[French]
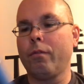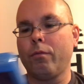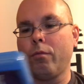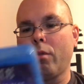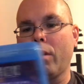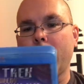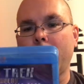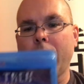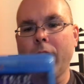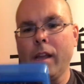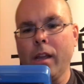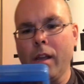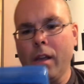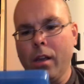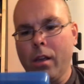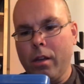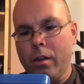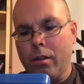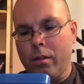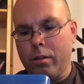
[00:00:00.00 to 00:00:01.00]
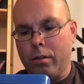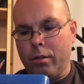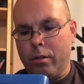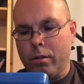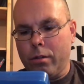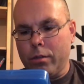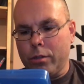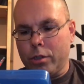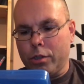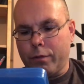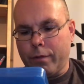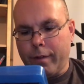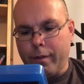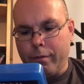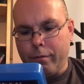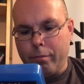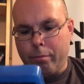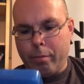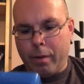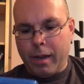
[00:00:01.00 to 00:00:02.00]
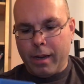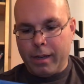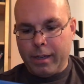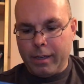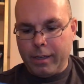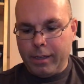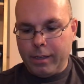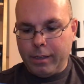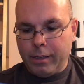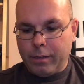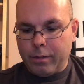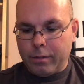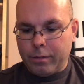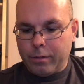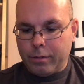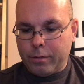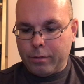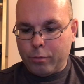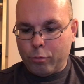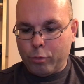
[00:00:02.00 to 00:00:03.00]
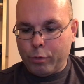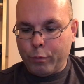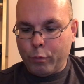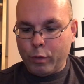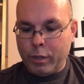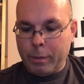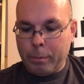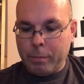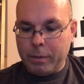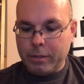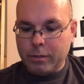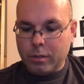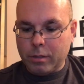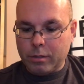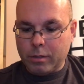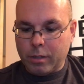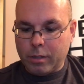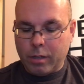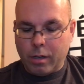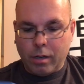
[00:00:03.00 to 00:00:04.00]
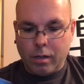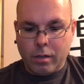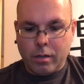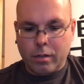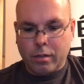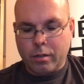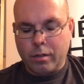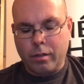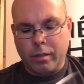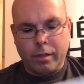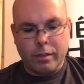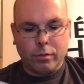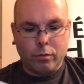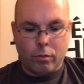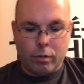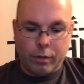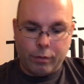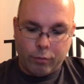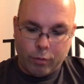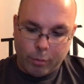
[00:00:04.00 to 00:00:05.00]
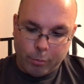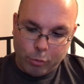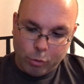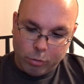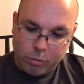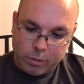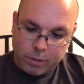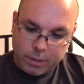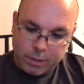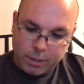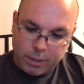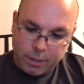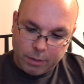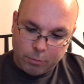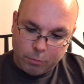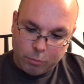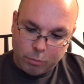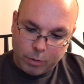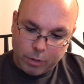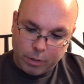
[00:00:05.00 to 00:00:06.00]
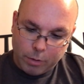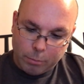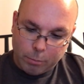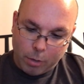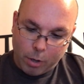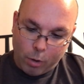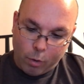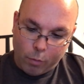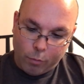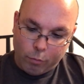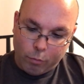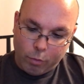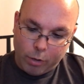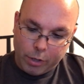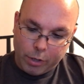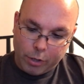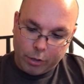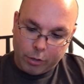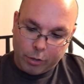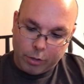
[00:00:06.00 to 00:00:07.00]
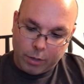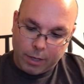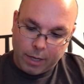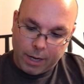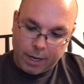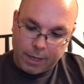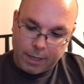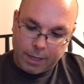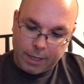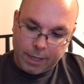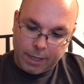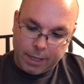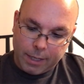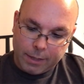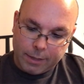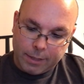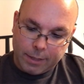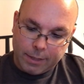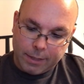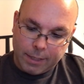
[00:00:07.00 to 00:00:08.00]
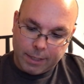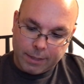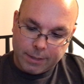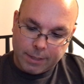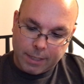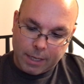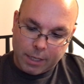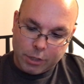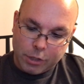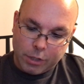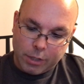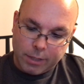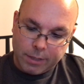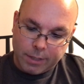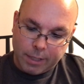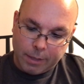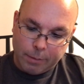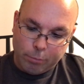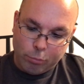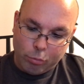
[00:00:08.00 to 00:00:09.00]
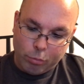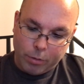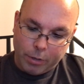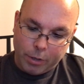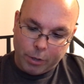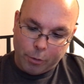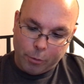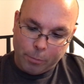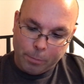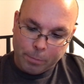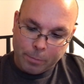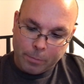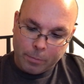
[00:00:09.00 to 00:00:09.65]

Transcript: Voilà. Euh, je vais vous parler euh, au niveau des pistes sonores. Est-ce qu'on les voit mieux ici? Oui, mais on voit qu'il y a de l'anglais DTS HD 5.1,